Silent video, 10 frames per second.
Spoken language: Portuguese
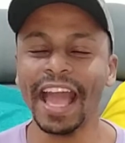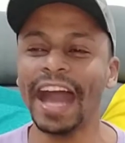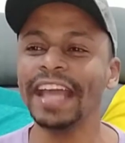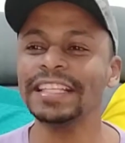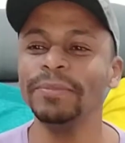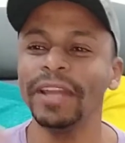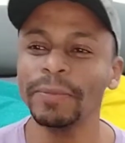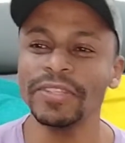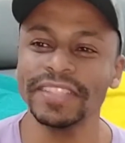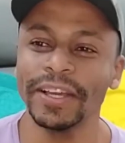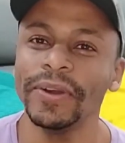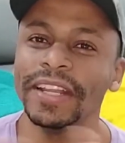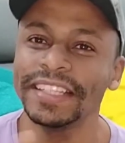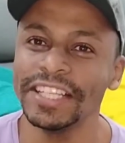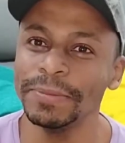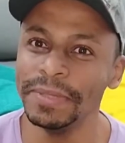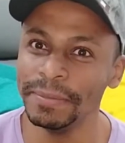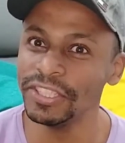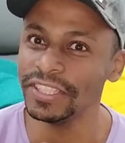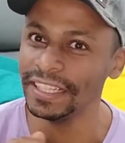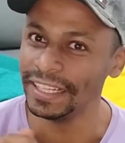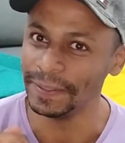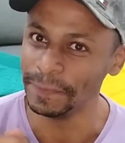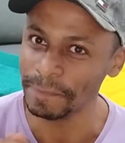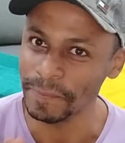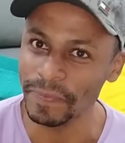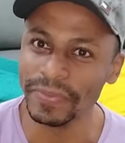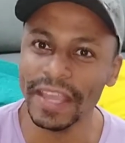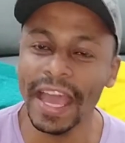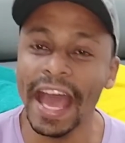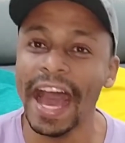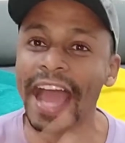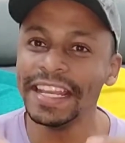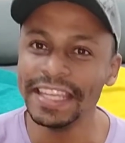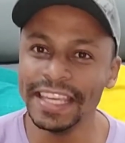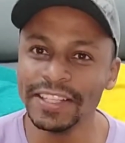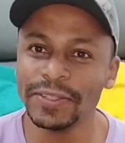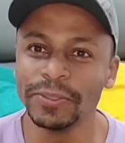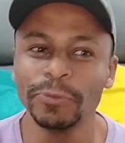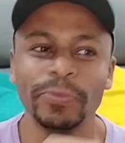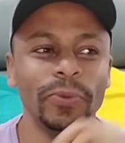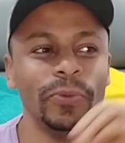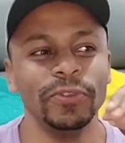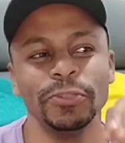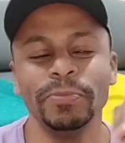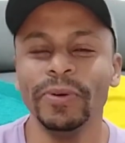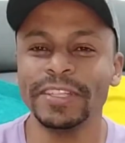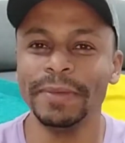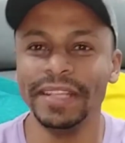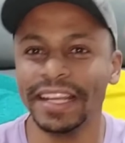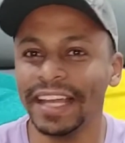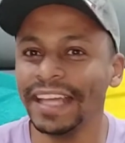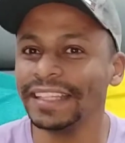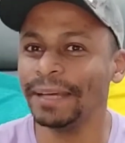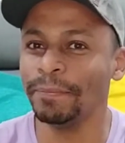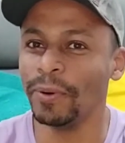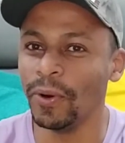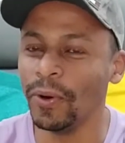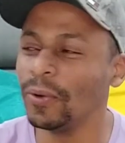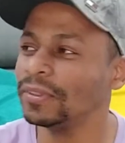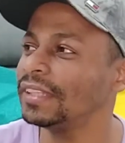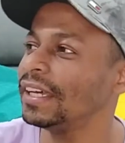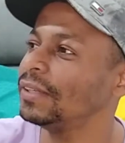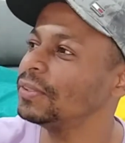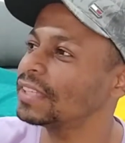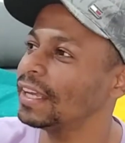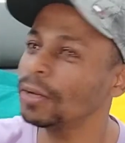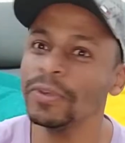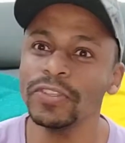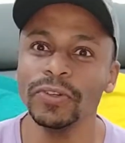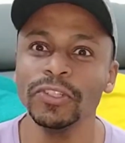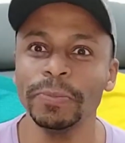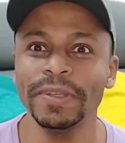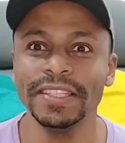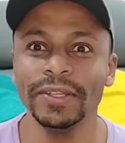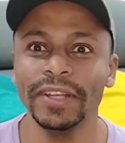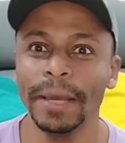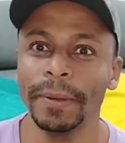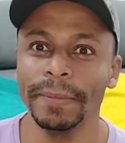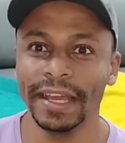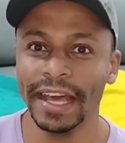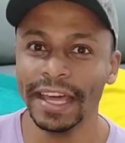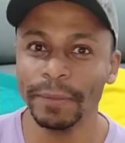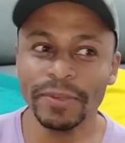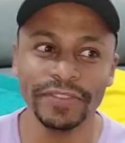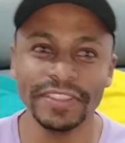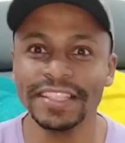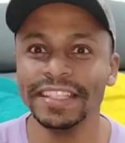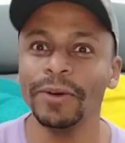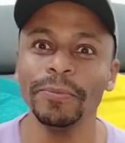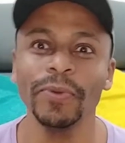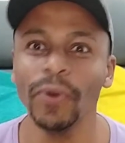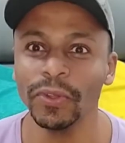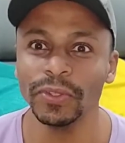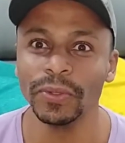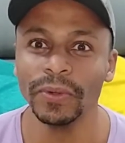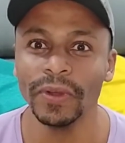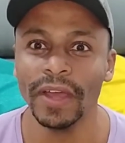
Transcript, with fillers: Aí essa mulher começou a sair correndo atrás de mim, me xingando. Aí nisso, tipo, tipo umas meninas lá da ponta, e os caras começou, tipo assim, olhar pra minha cara e começou a fazer sinal um pro outro.